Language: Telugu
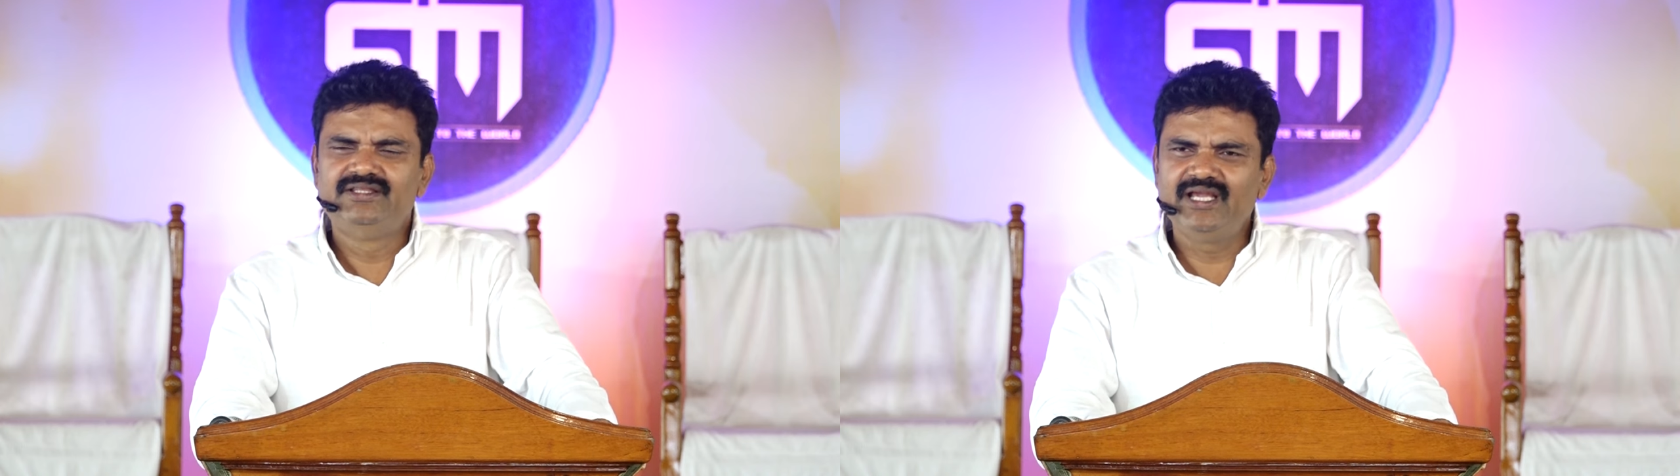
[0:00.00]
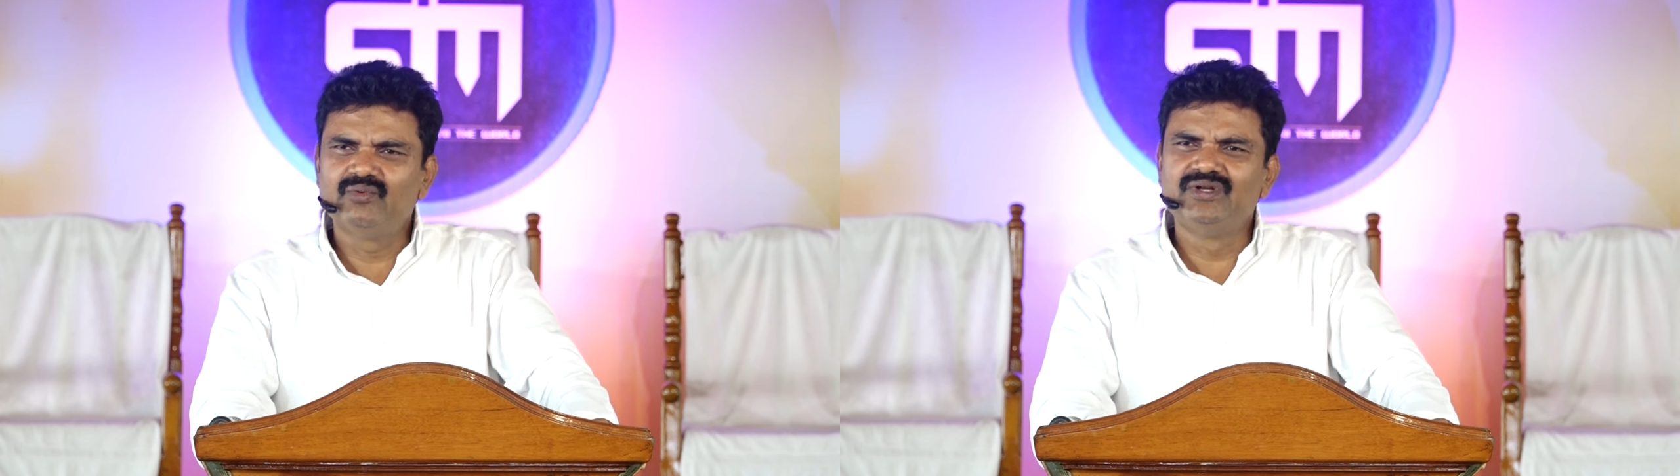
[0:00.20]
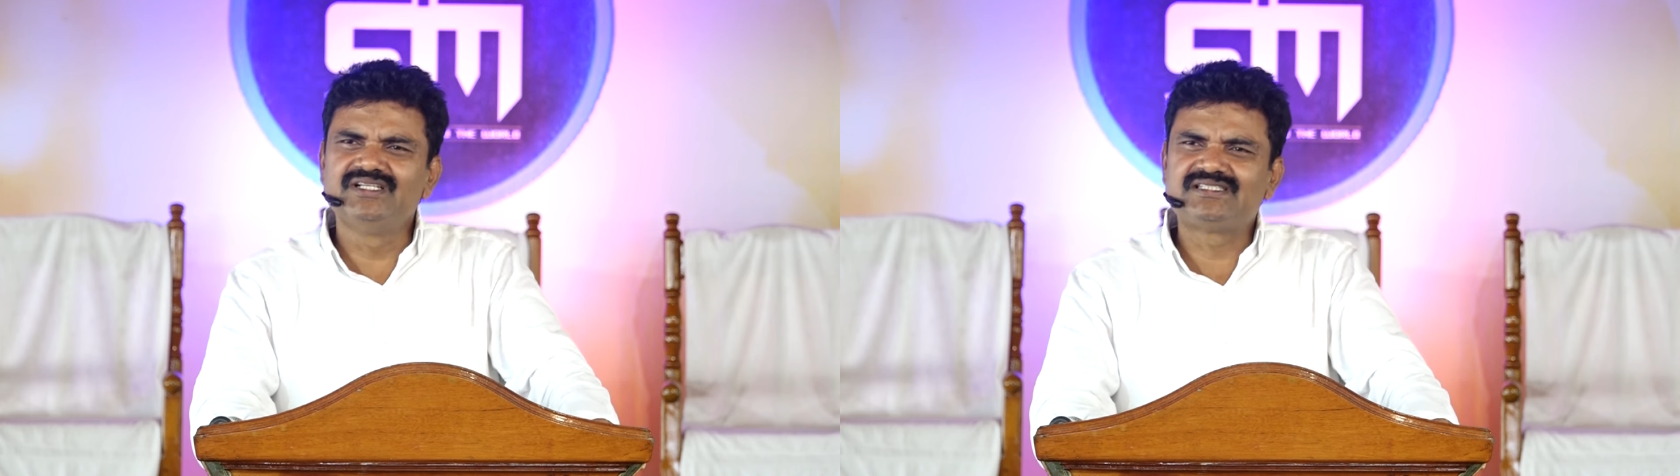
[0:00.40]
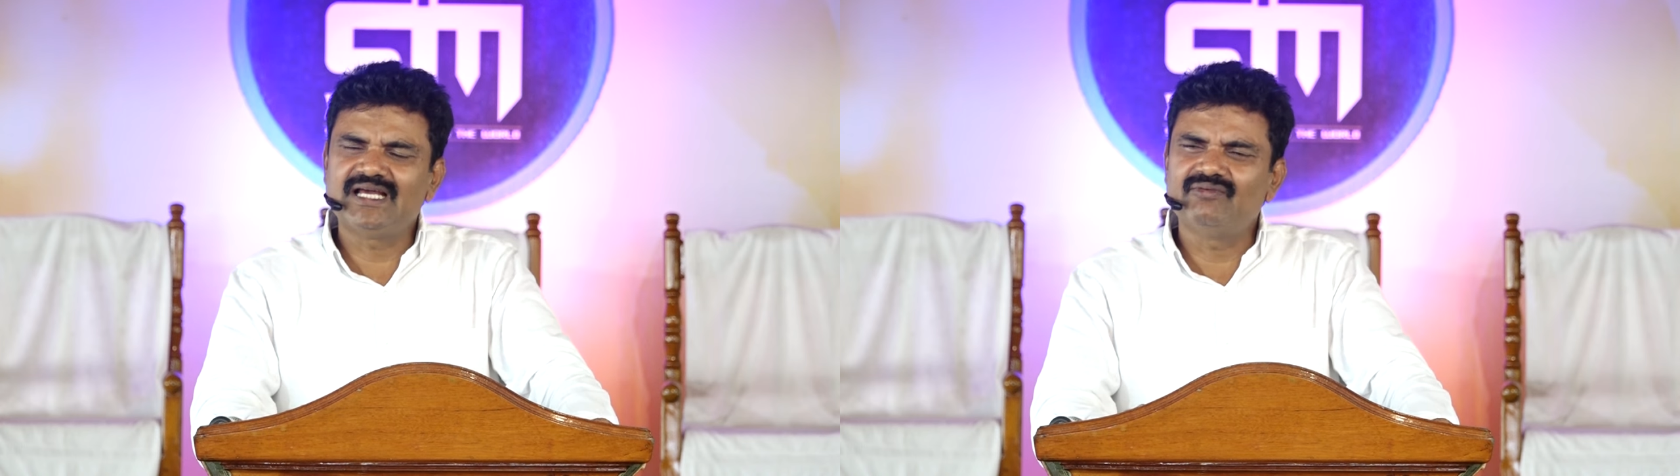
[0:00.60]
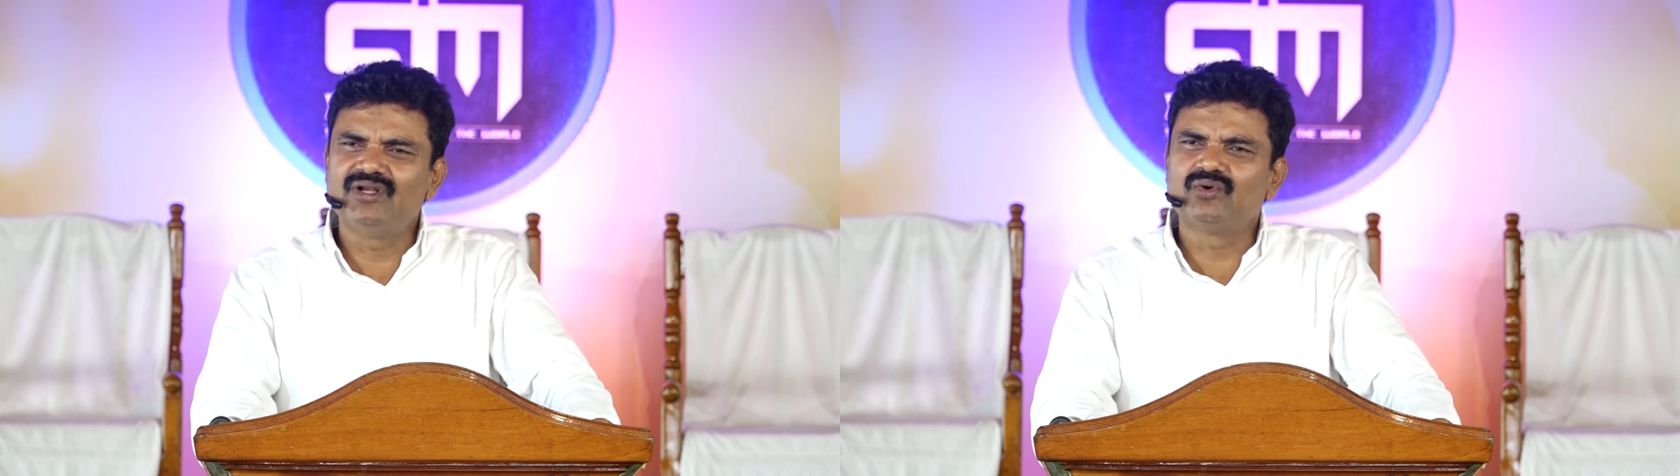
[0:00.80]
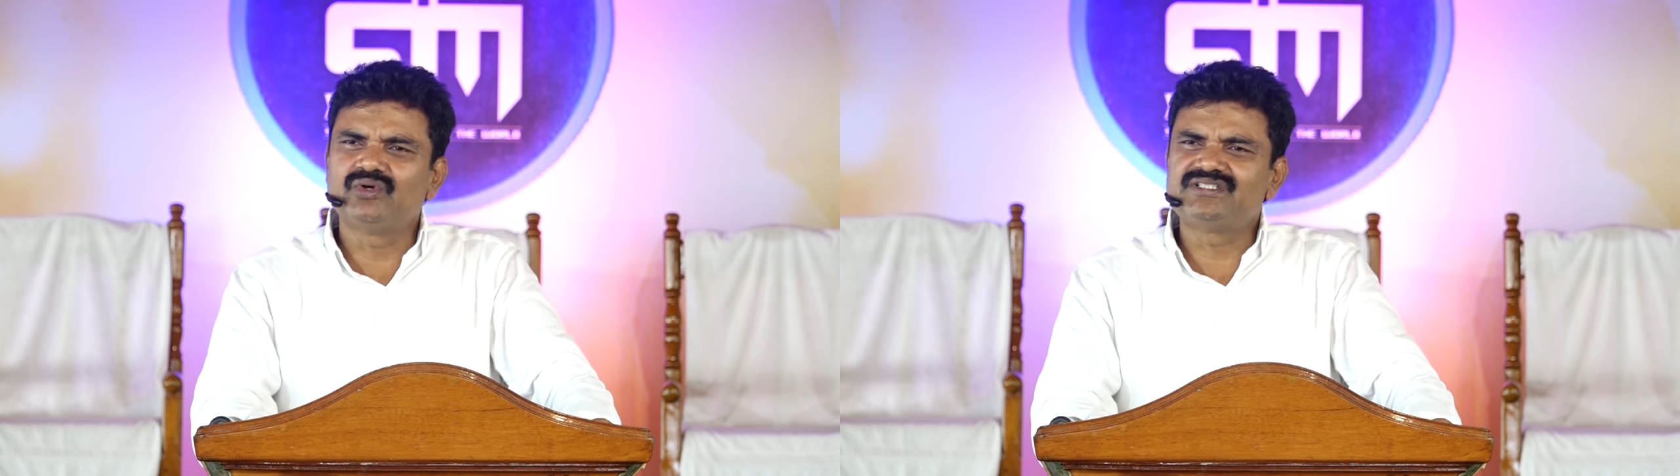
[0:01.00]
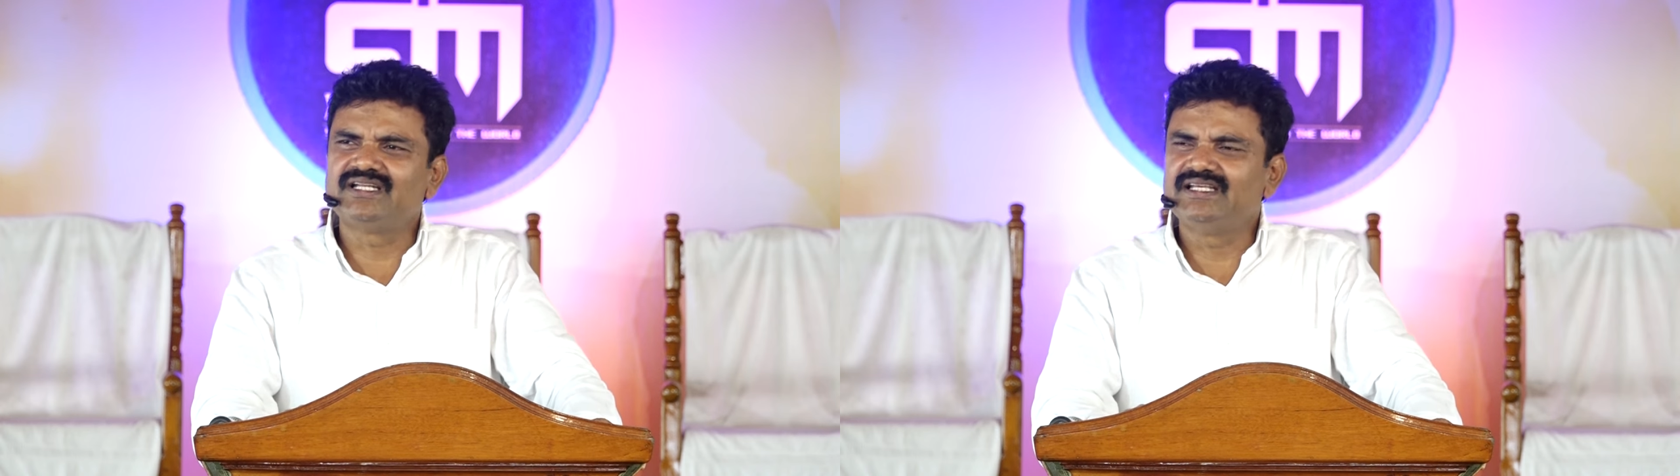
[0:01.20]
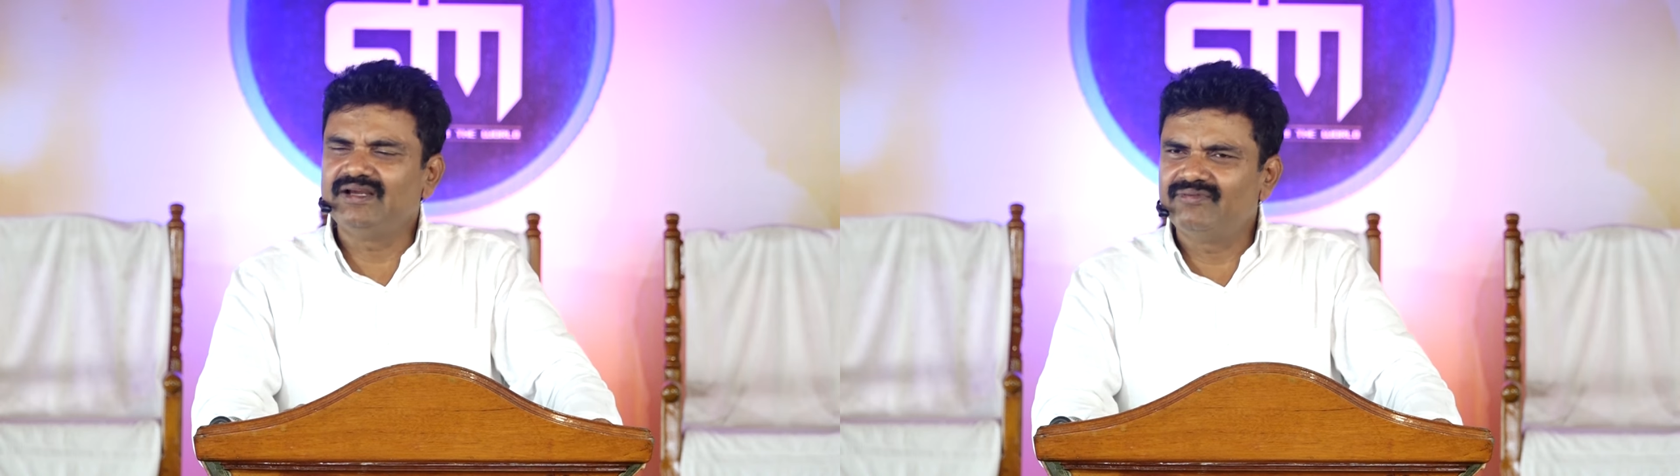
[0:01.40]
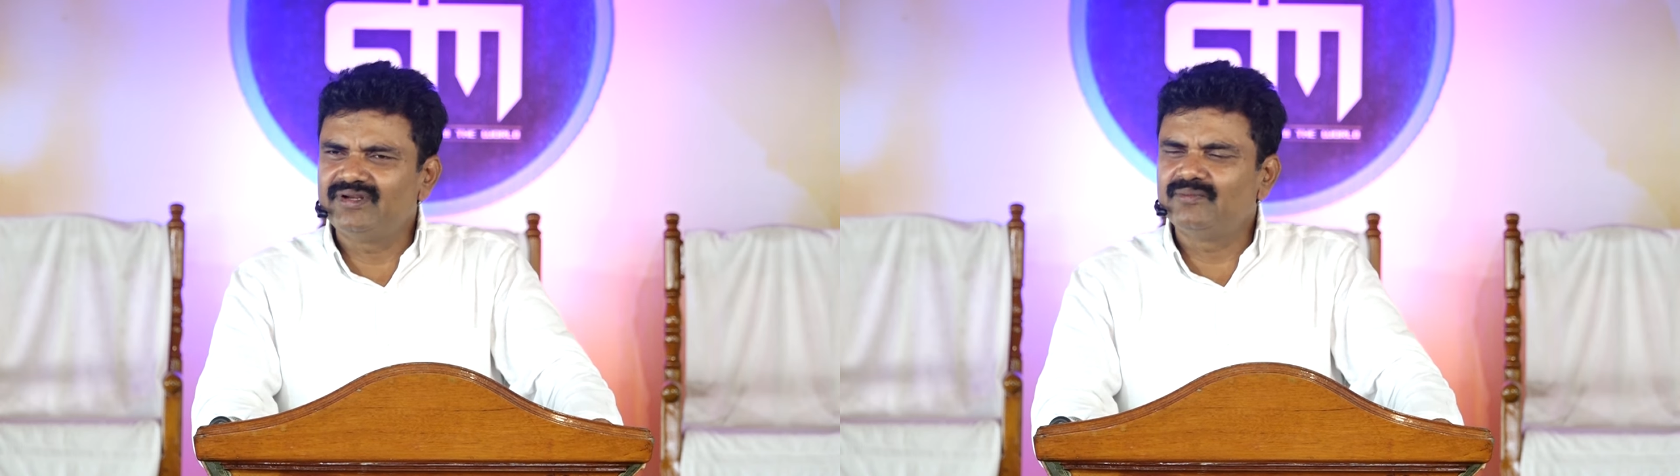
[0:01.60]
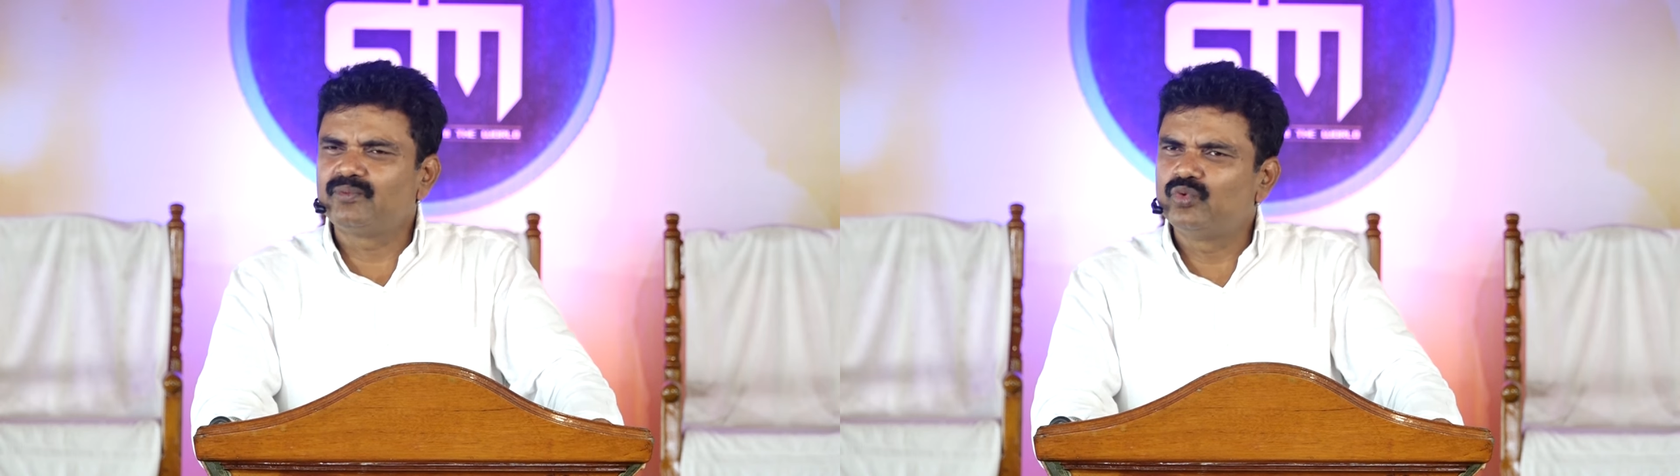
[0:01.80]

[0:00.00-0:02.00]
దేవుని సేవలోకి వచ్చిన యవన